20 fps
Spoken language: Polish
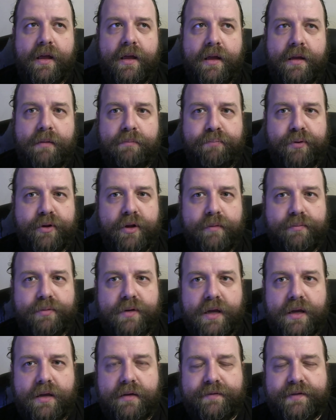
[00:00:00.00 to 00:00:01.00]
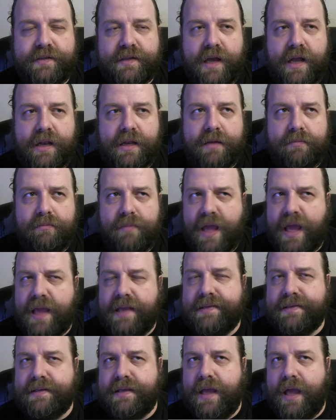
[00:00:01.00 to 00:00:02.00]
E, podobnie w skali
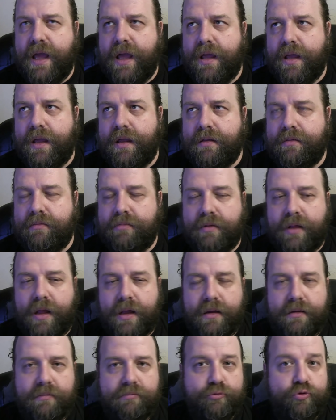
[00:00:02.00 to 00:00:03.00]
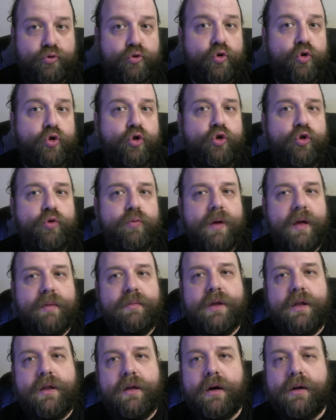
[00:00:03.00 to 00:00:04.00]
miejskiej, tutaj grube
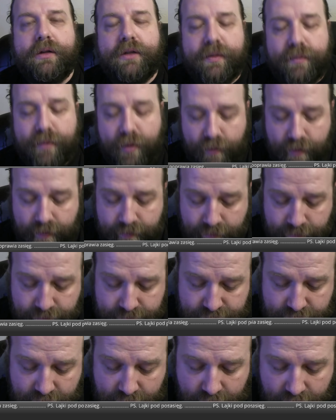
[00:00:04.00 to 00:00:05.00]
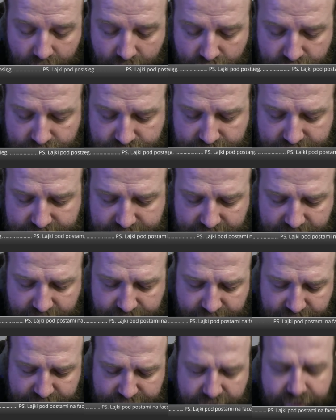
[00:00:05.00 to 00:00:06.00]
miliony mogłyby być oszczędzane.
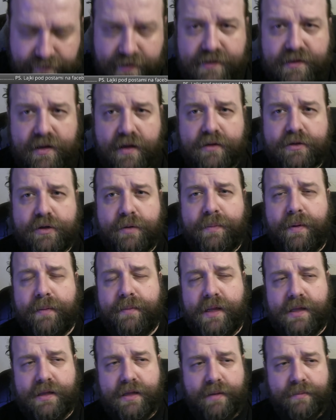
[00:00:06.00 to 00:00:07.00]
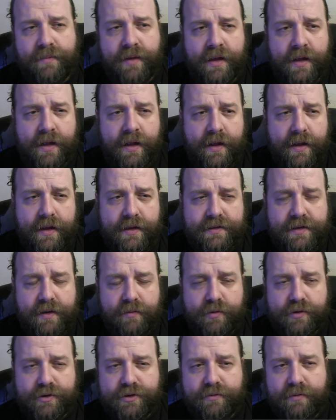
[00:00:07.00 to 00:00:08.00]
Warszawa, z tego co pamiętam,
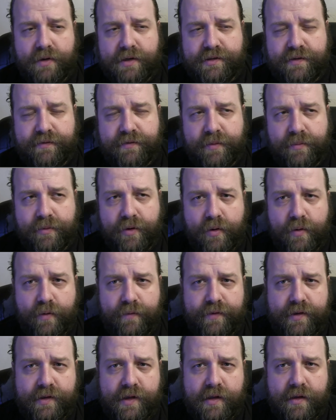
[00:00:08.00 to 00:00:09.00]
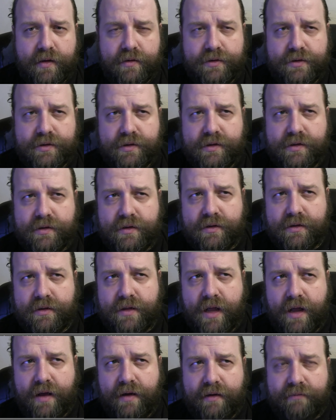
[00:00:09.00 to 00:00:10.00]
założyła, że w tym roku wyda na,
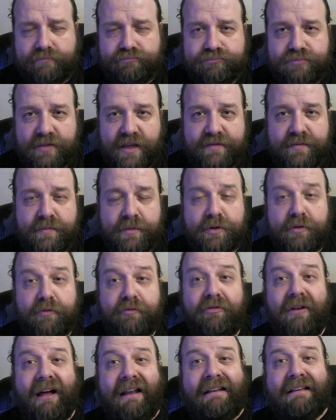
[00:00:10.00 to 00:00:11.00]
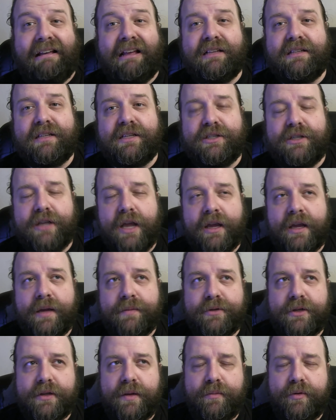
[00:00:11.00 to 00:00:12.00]
na nazwijmy to, walkę ze
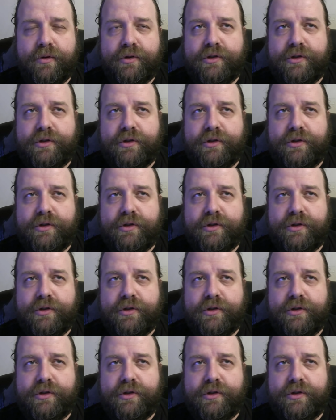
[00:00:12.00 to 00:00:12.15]
śniegiem, czy tam